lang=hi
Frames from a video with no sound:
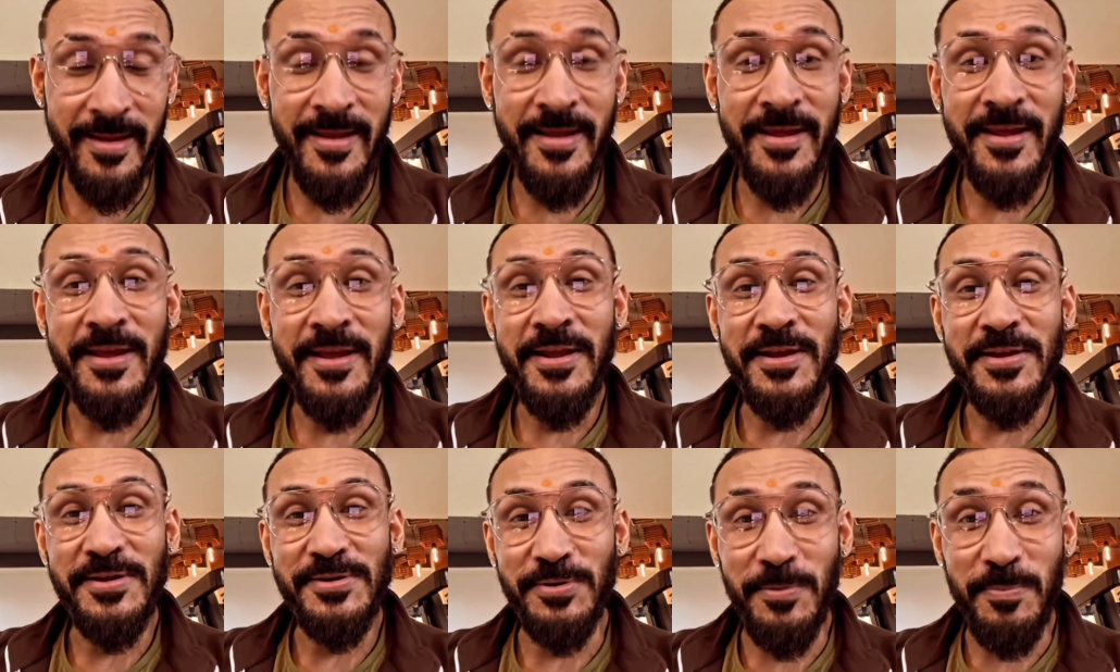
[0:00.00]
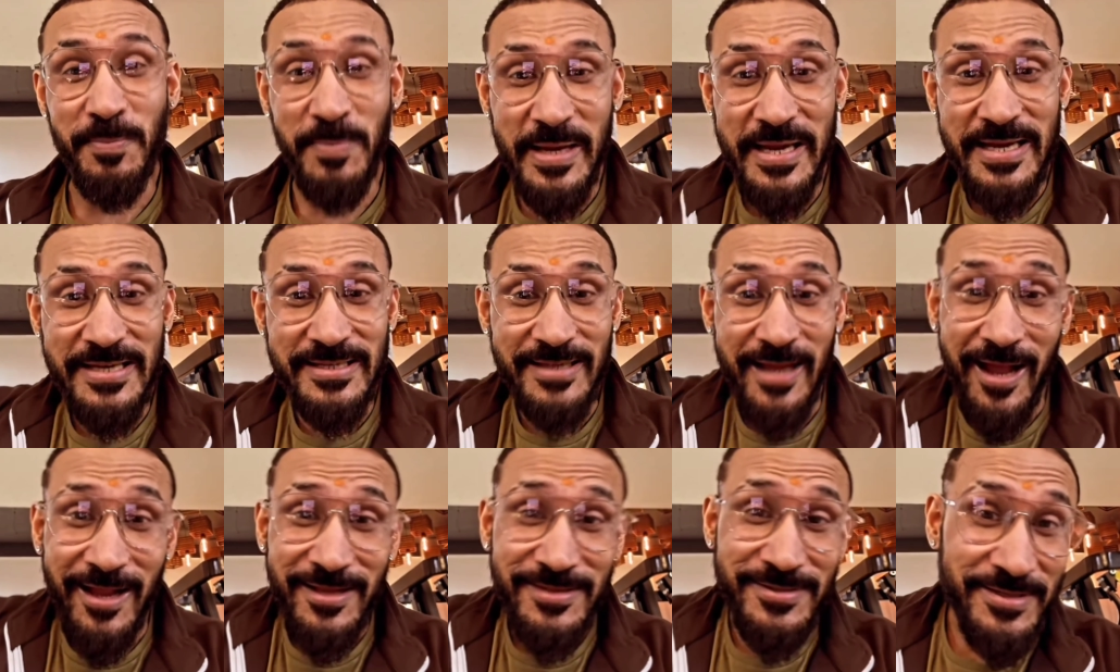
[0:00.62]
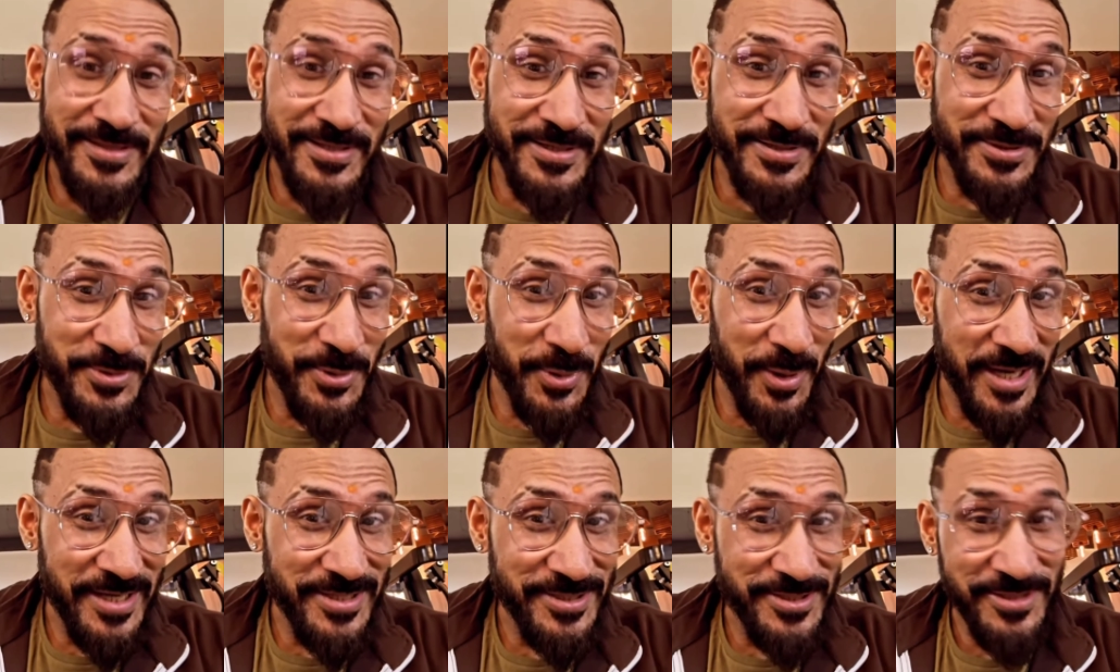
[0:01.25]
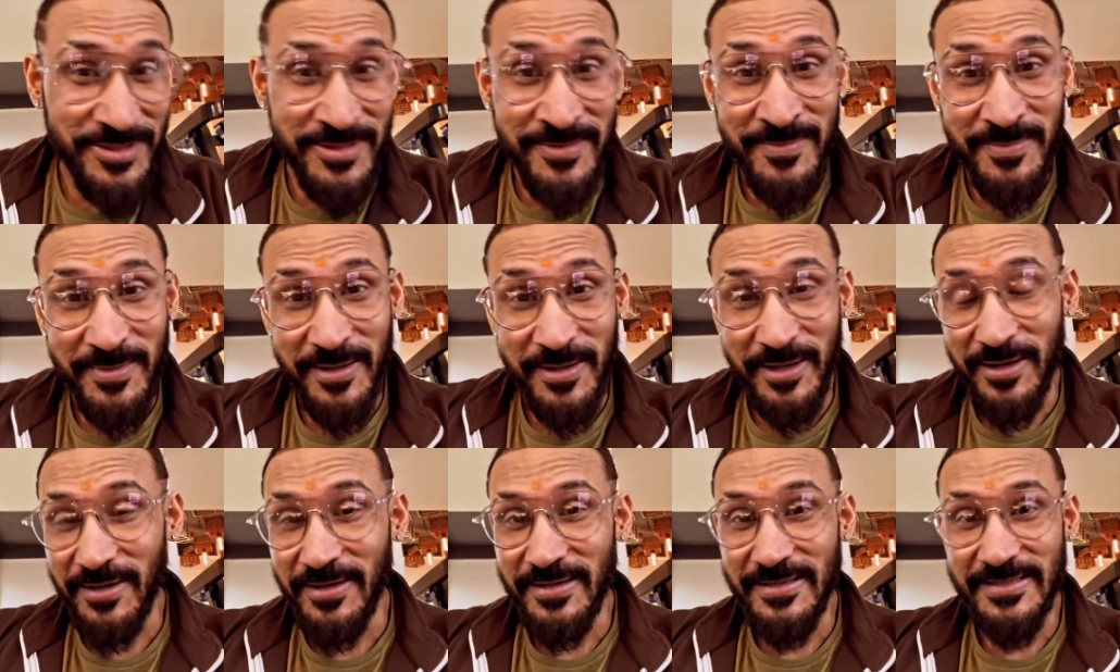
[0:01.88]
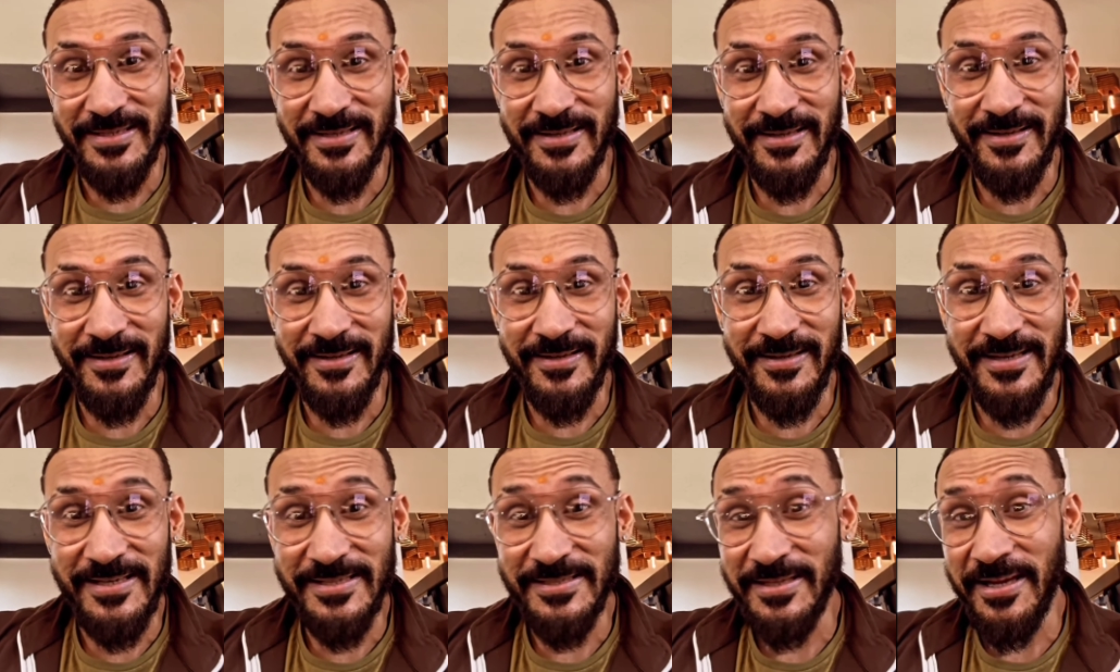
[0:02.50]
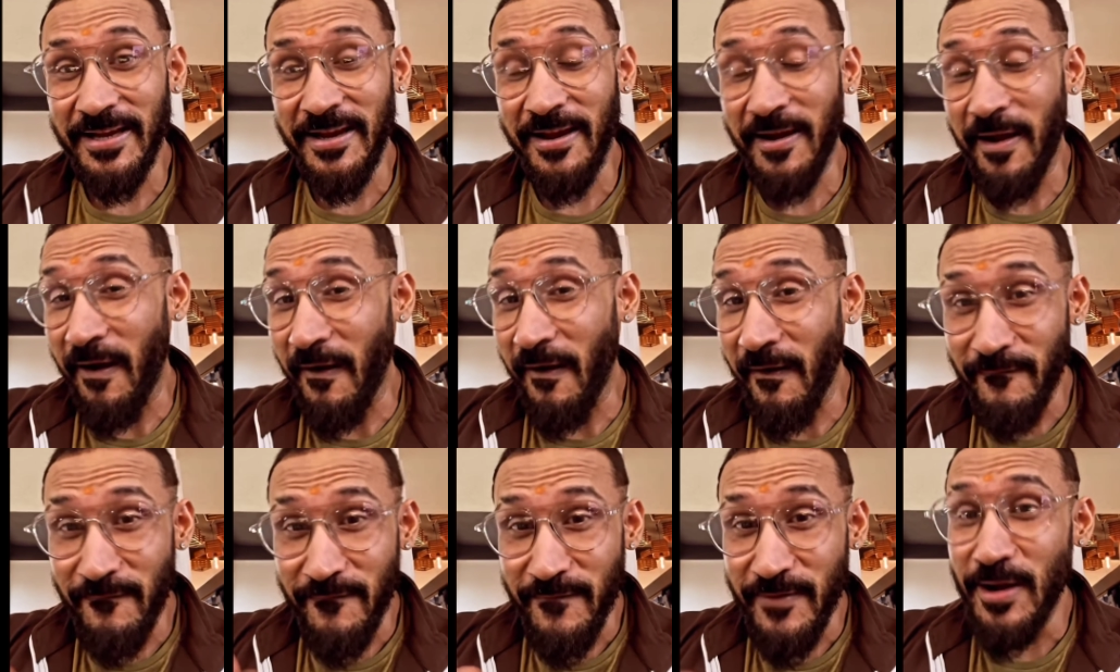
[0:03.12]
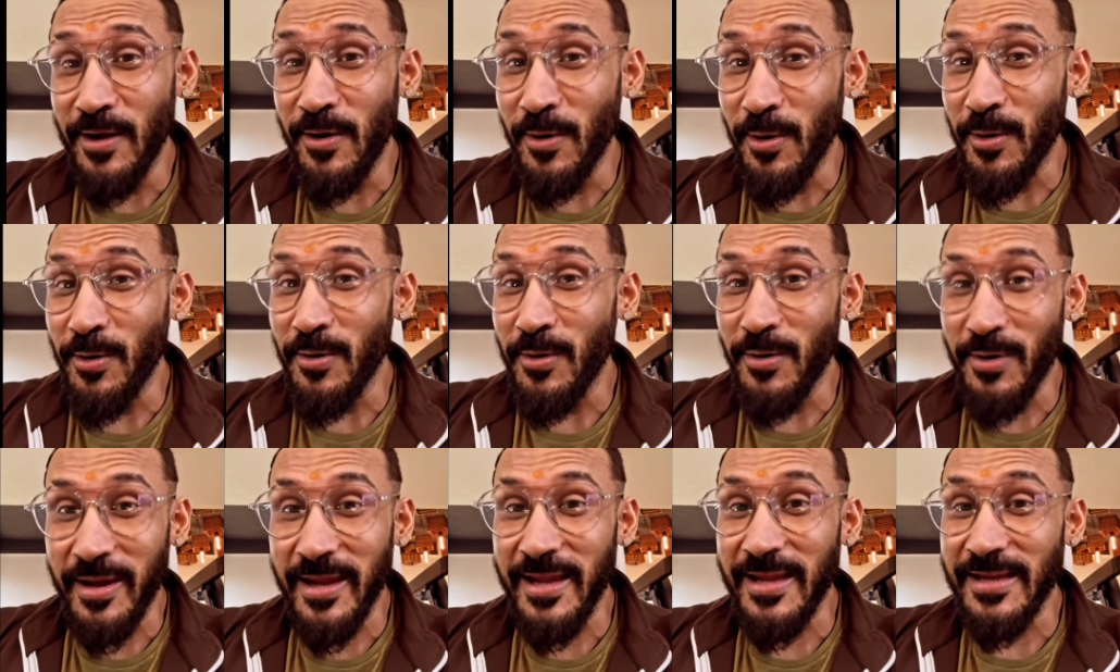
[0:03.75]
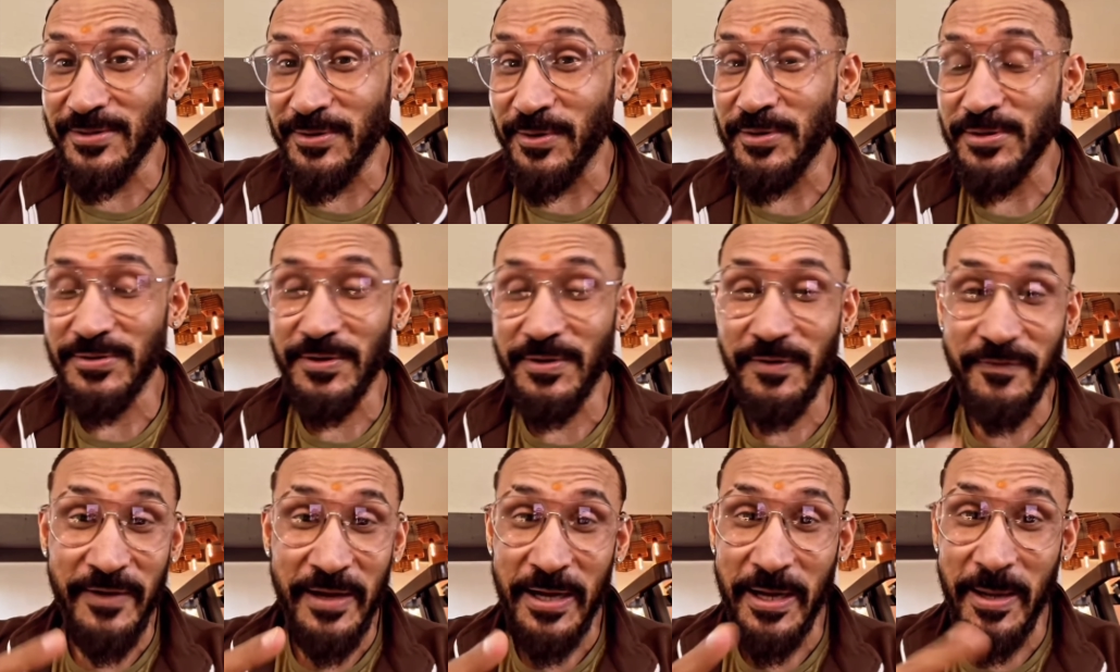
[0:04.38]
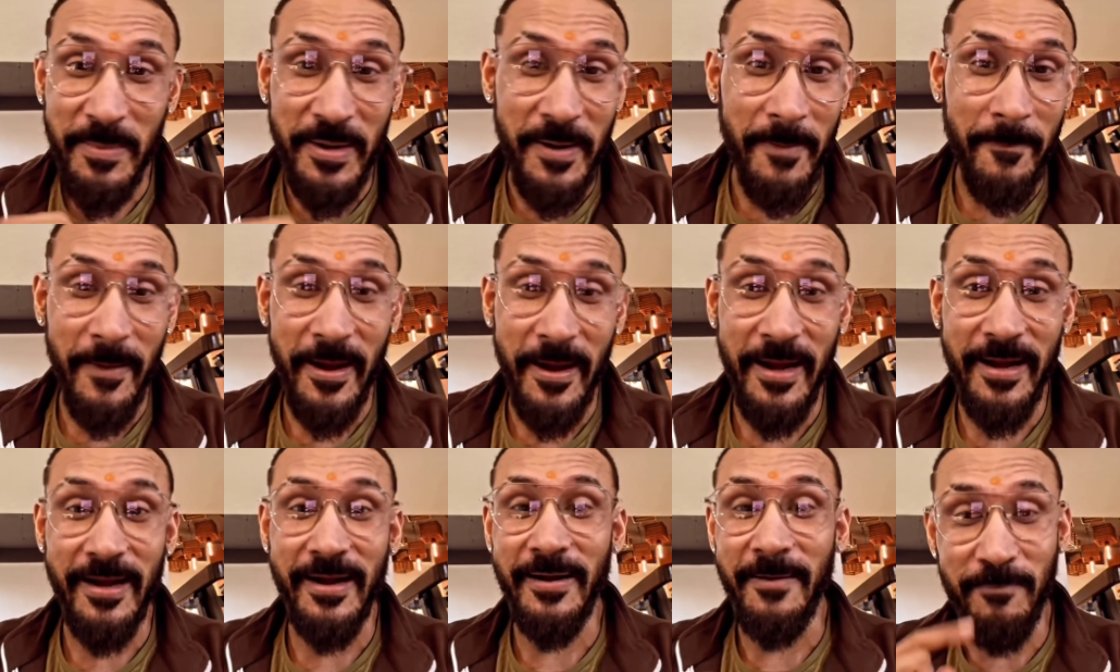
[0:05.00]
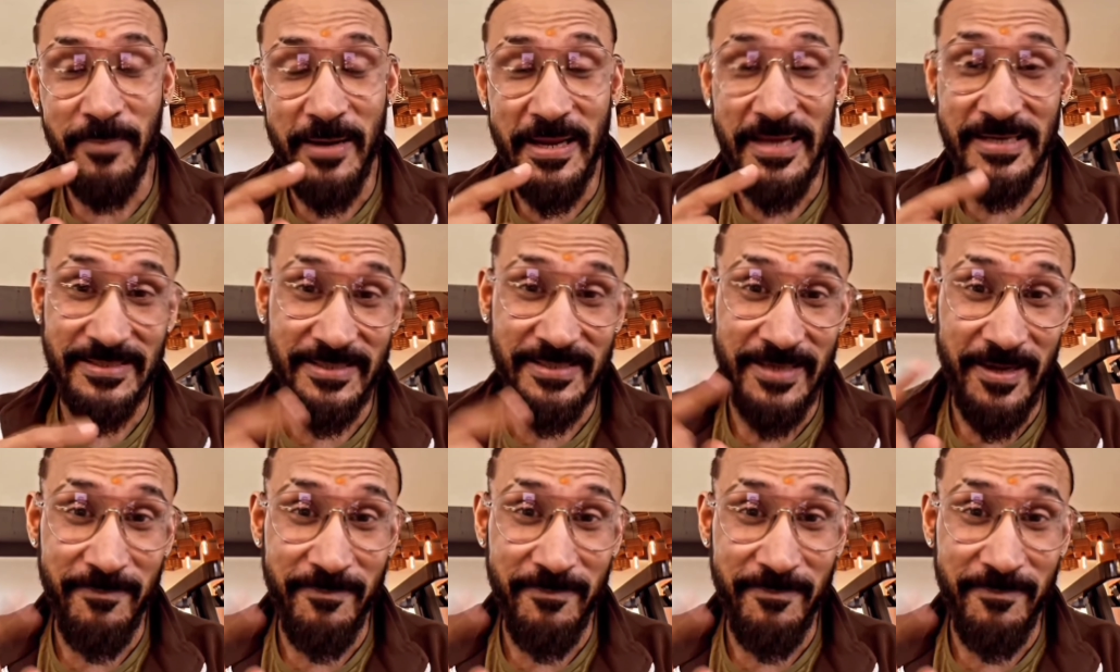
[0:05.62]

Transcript: सो प्लीज़ आंसर दिस क्वेश्चन बिकॉज इससे काफ़ी लोगों की सोर्स ऑफ इनकम डिपेंडेंट है प्लीज़ लेट मी नो